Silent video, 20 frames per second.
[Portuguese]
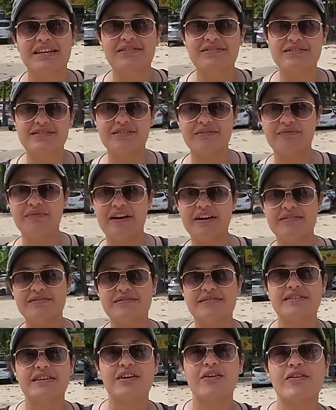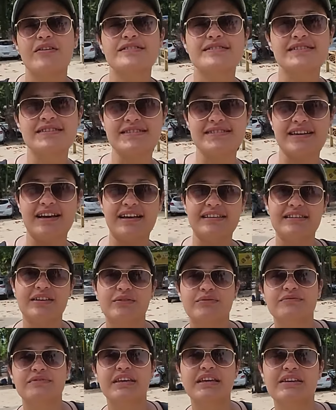são vários quiosques, cada um
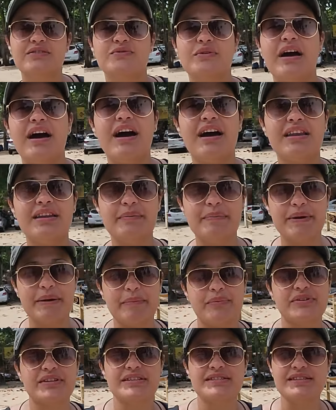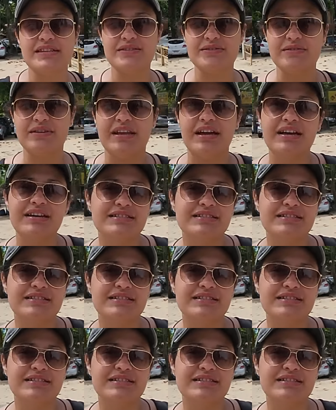tem essa área para poder estacionar.